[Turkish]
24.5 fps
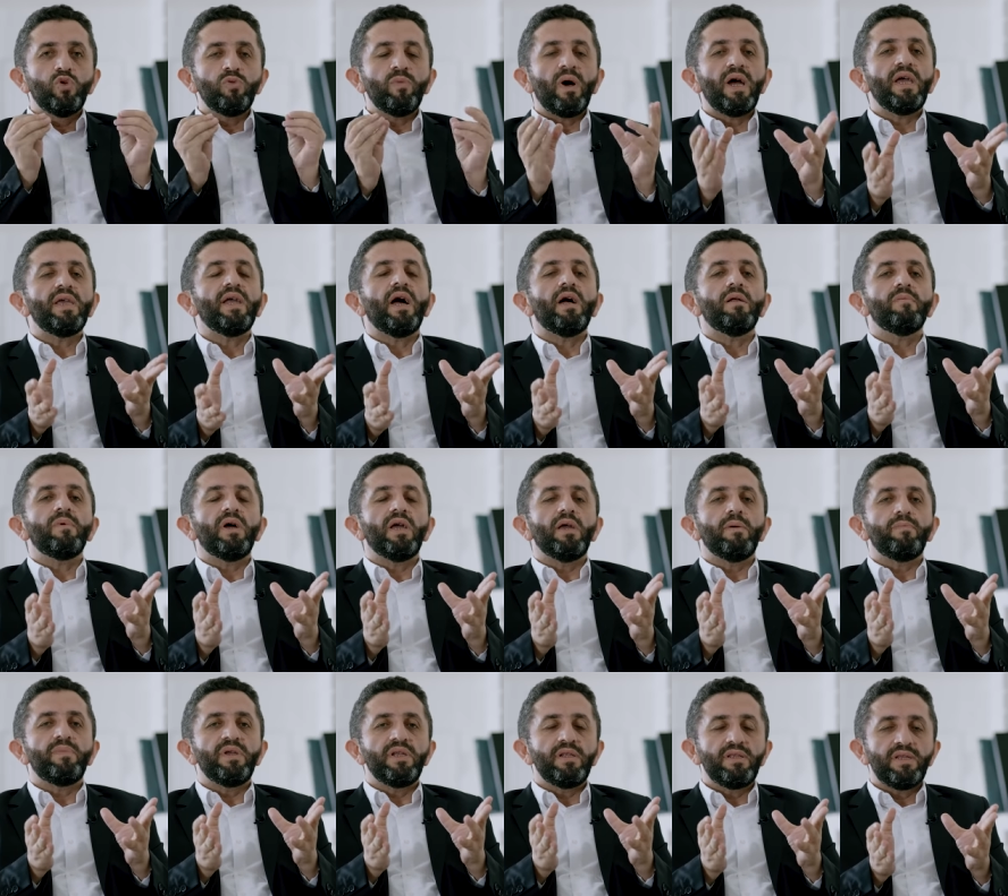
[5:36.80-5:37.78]
Kurmay
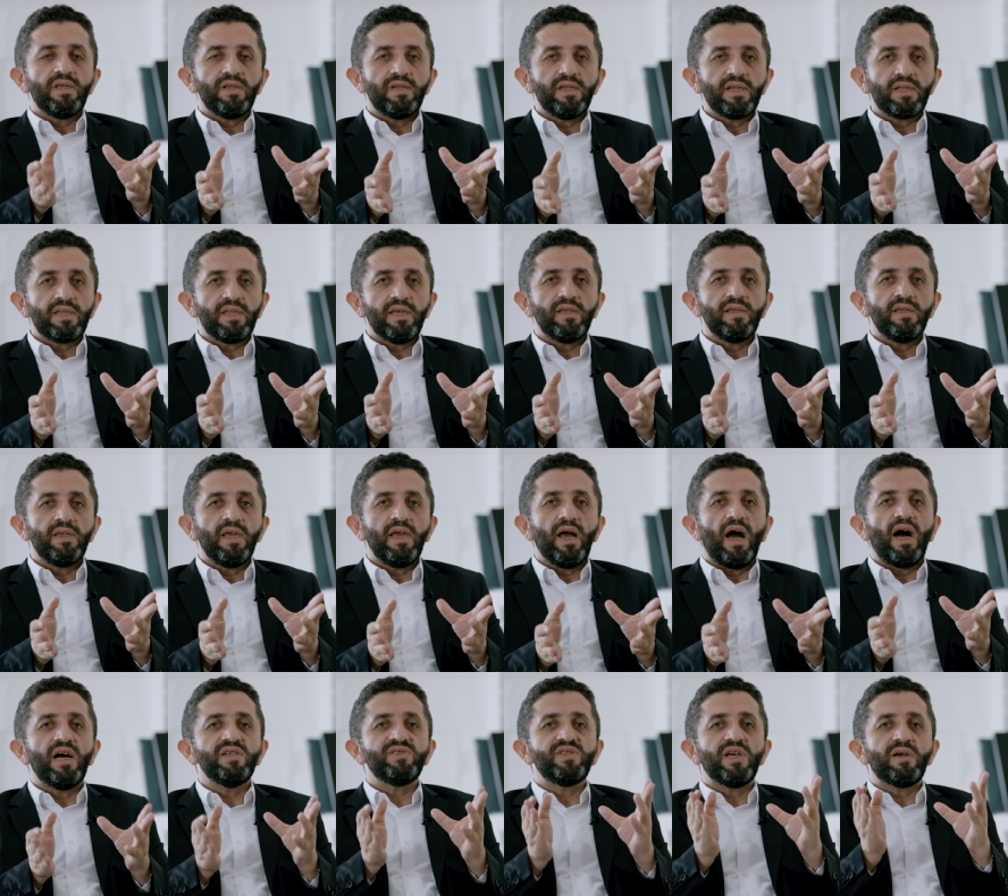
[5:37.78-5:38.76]
Yalbay'a bildirdiklerini
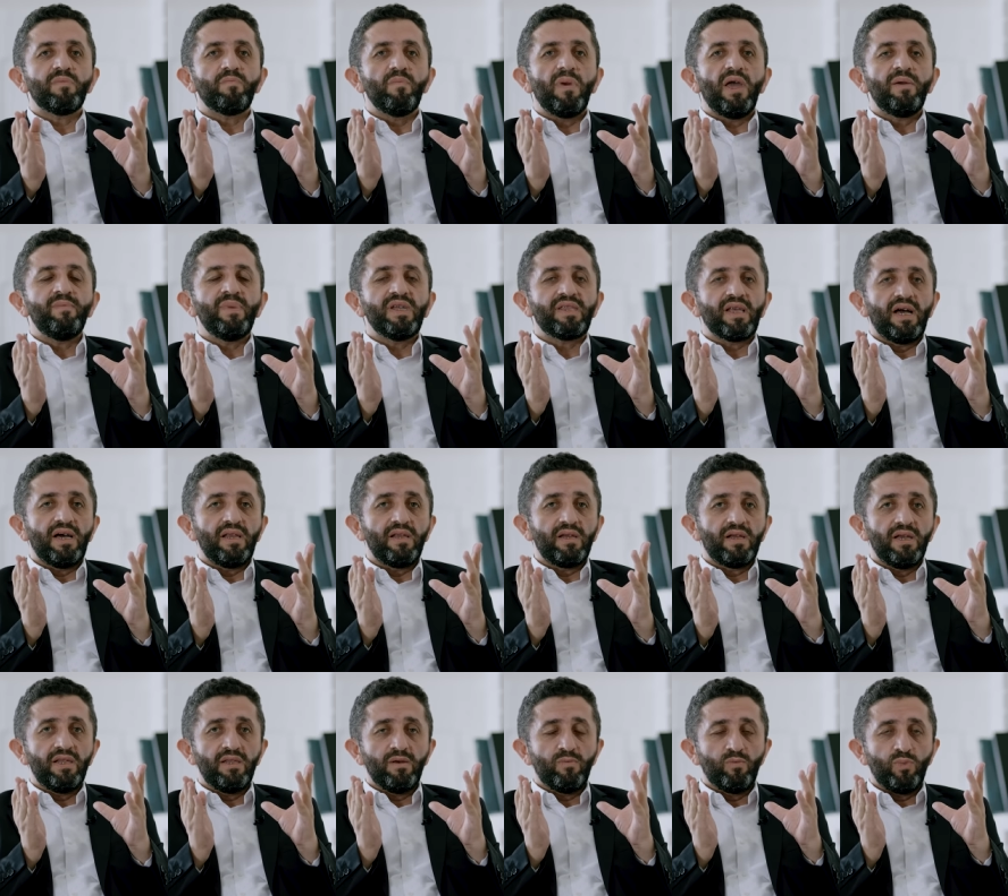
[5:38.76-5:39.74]
ancak Mehmet
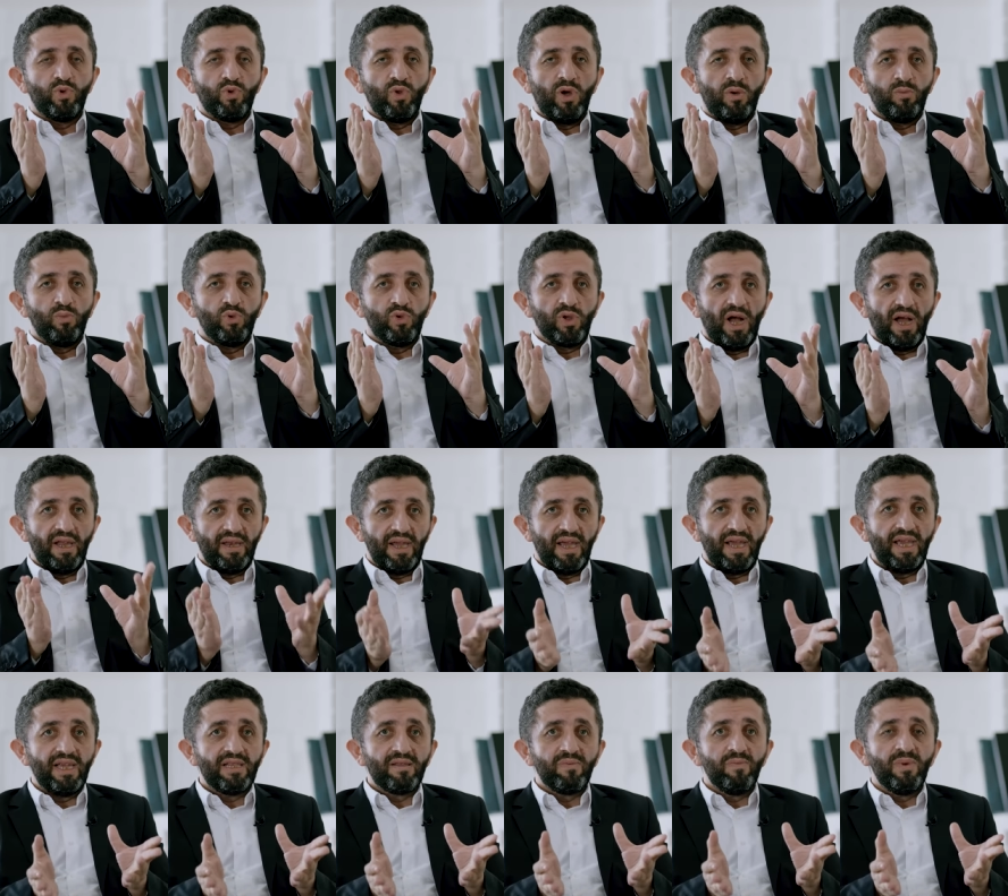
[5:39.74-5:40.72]
Arıkan'ın buna müdahale
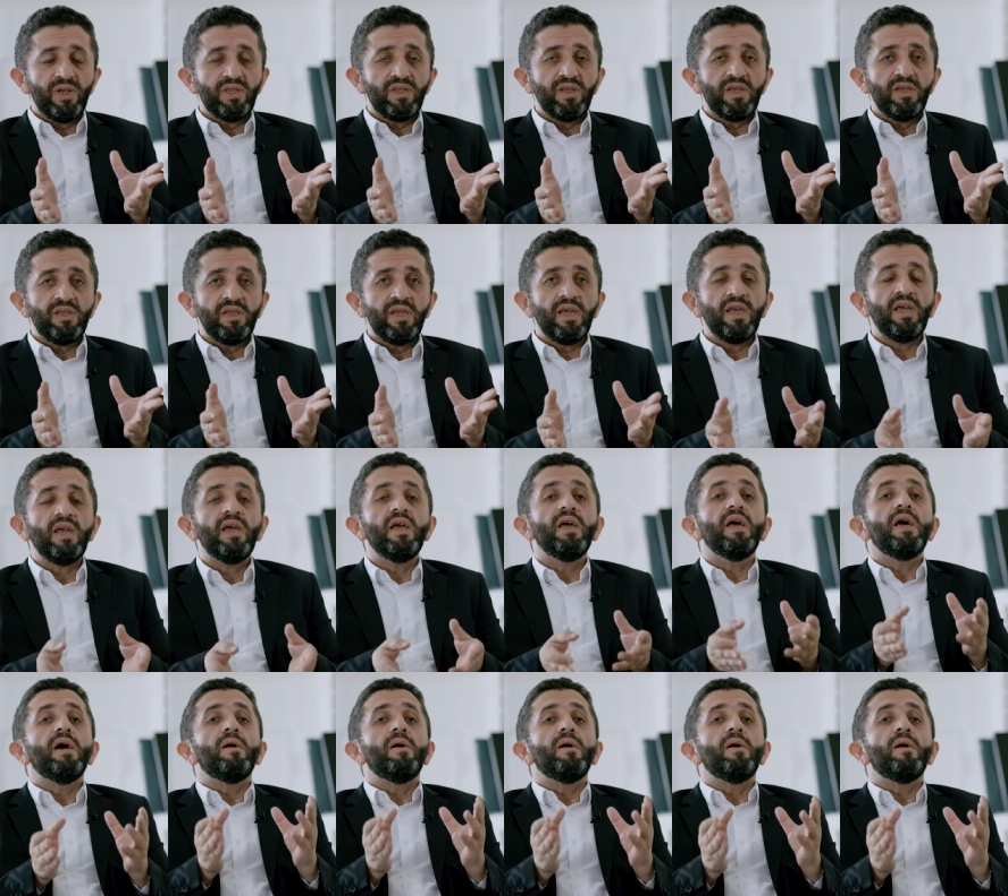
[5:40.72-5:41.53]
etmediğini,